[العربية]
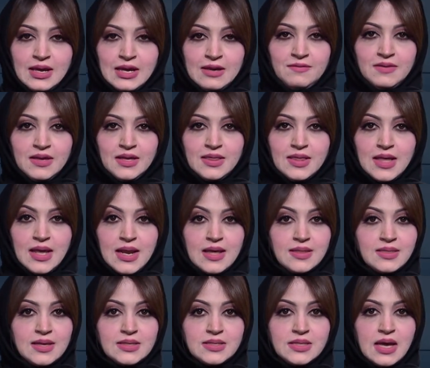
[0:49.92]
في
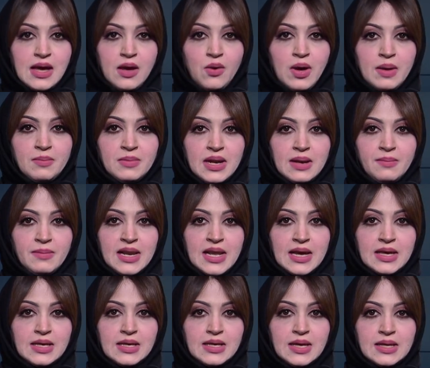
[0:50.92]
ثلاثة أوامر
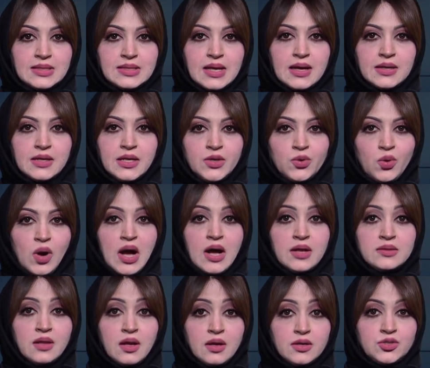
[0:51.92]
ملكية تعيين
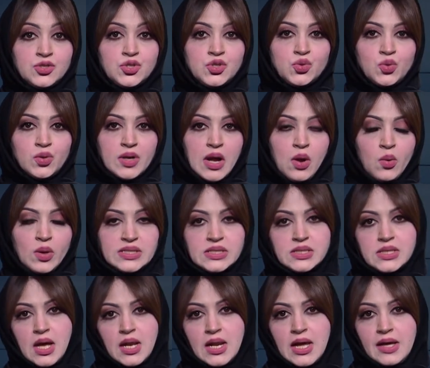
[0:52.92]
أعضاء الشورى
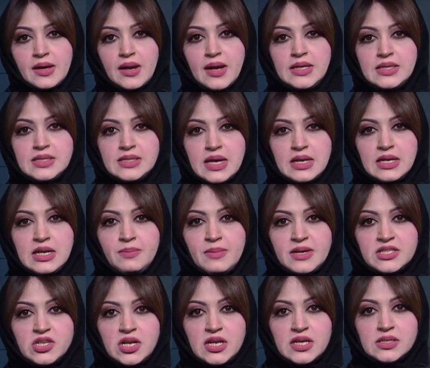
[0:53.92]
والصالح رئيسا
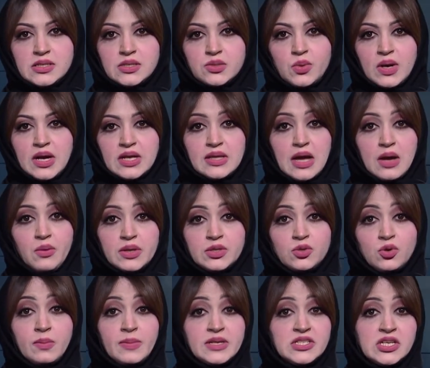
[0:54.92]
للمجلس ودعوة
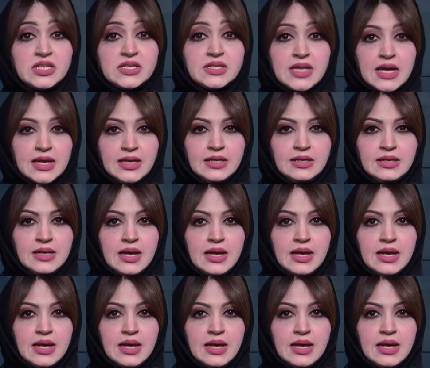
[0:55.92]
المجلسين